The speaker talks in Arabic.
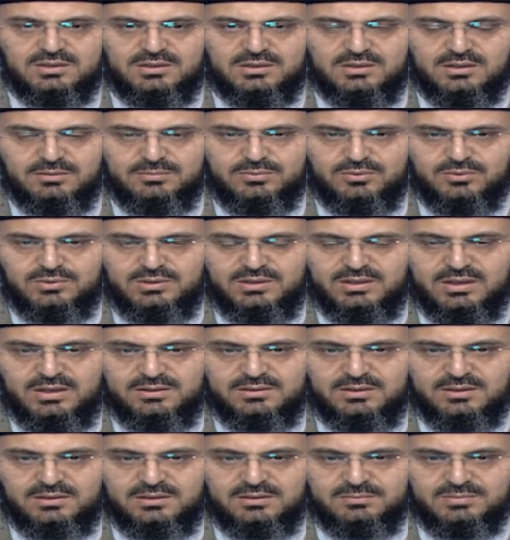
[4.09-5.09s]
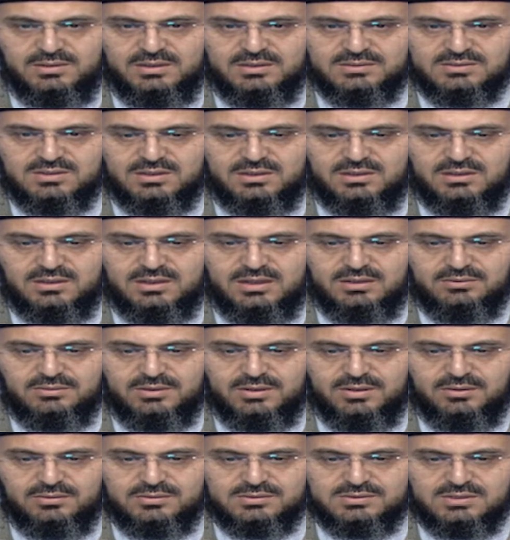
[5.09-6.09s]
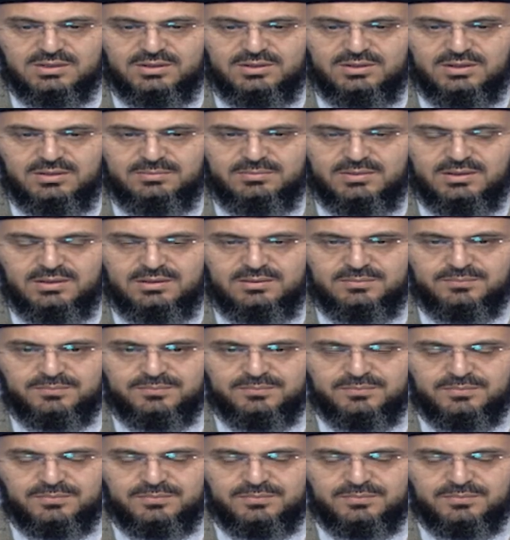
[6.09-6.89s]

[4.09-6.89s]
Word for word: النبوية أن النبي صلى الله عليه وسلم